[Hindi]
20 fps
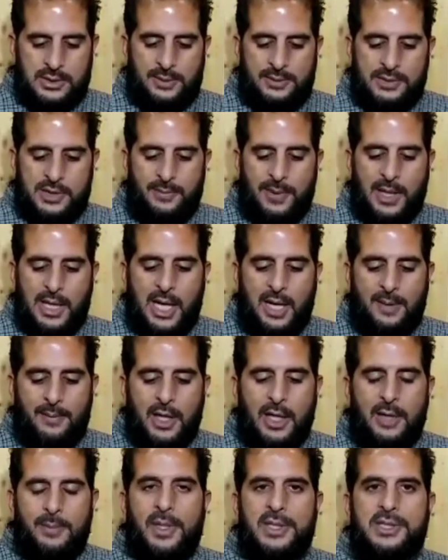सबसे पहले
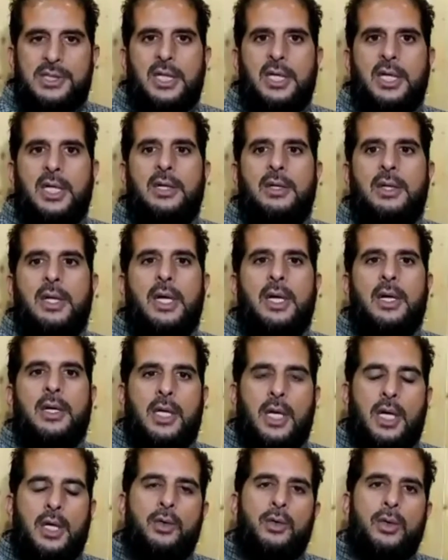हमारे पास एक आ,
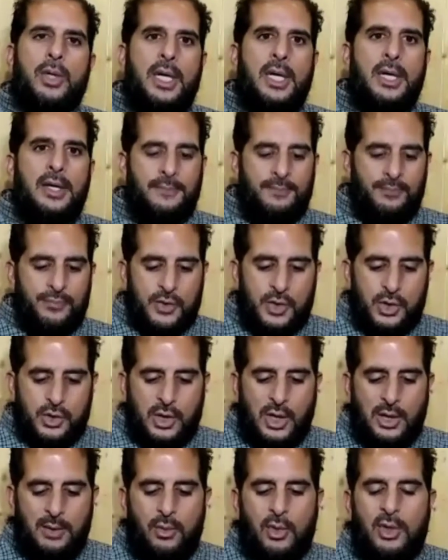कानून है
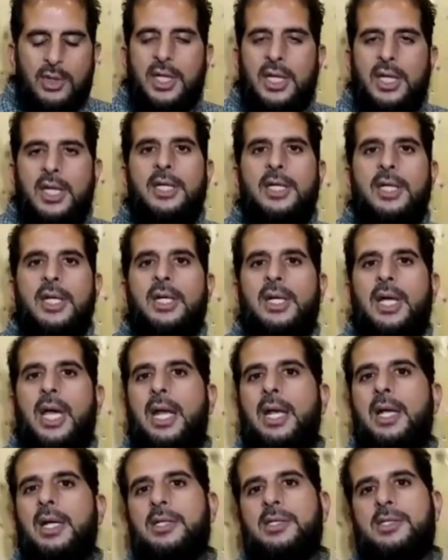जिसको हम बोलते हैं इंडियन
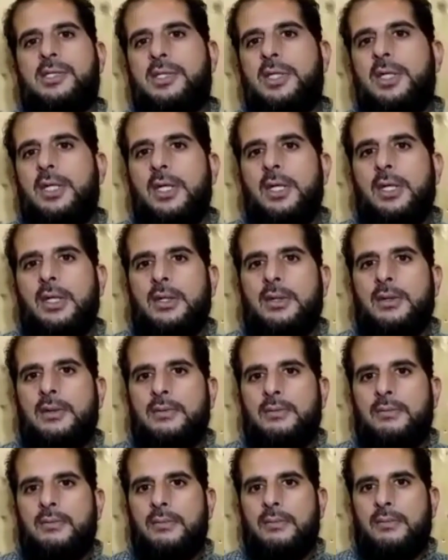इलेक्ट्रिसिटी
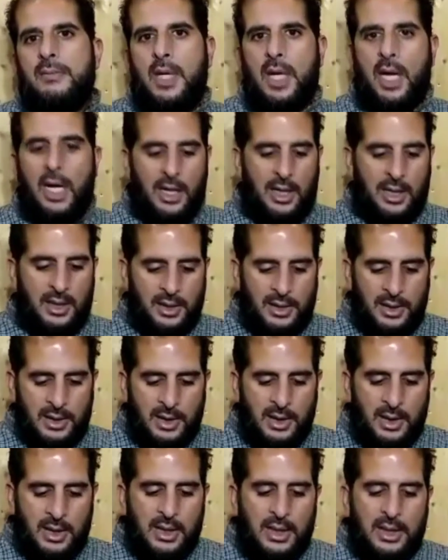लॉ
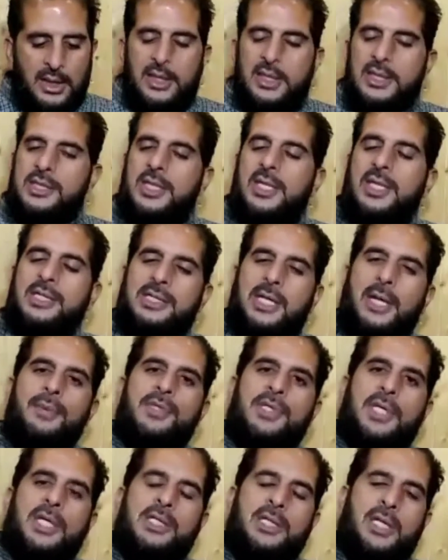इसके सब
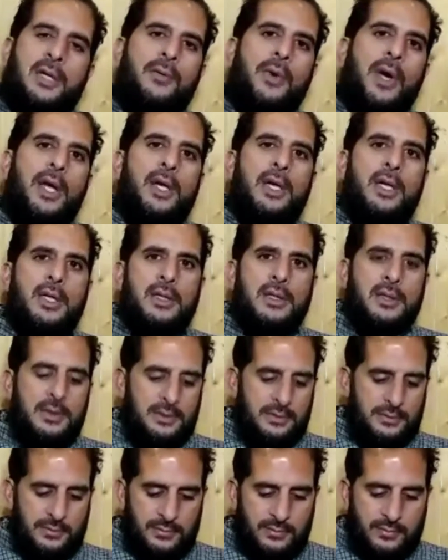सेक्शन वन
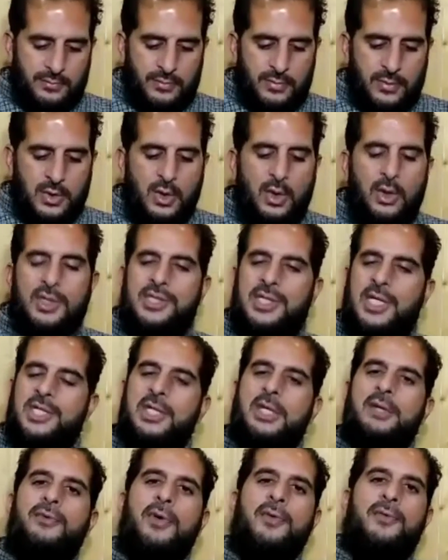और
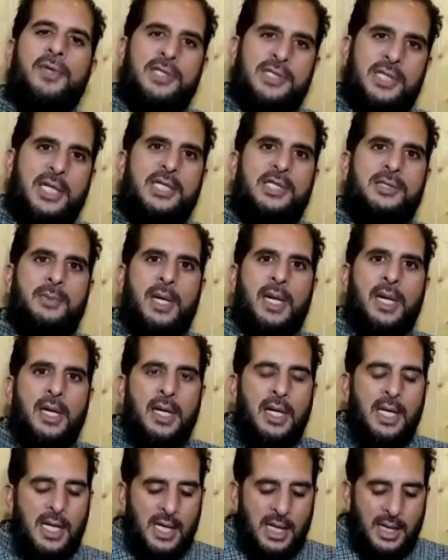सेक्शन 56 में
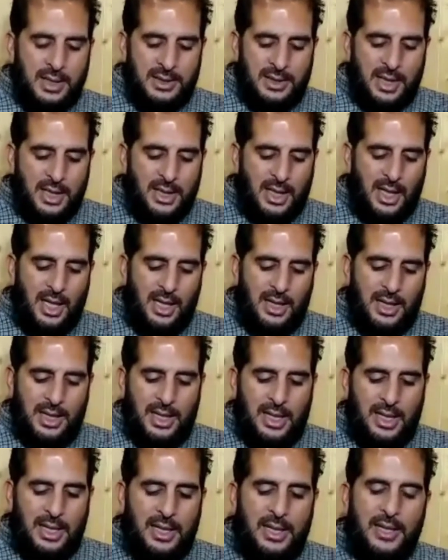ये कहा
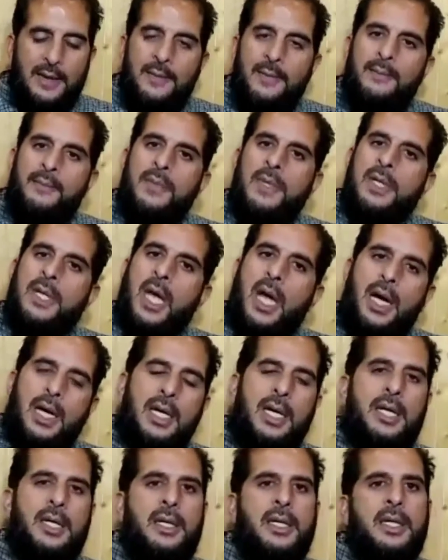गया है कि
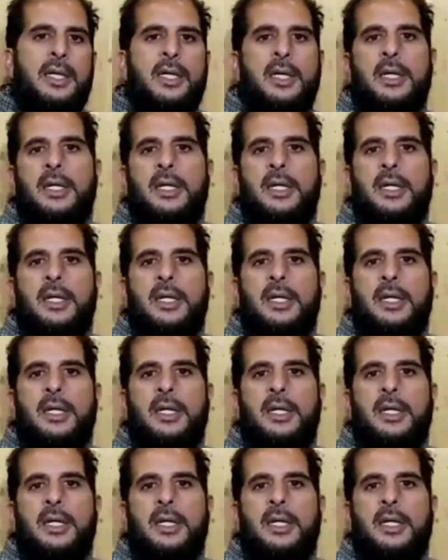अगर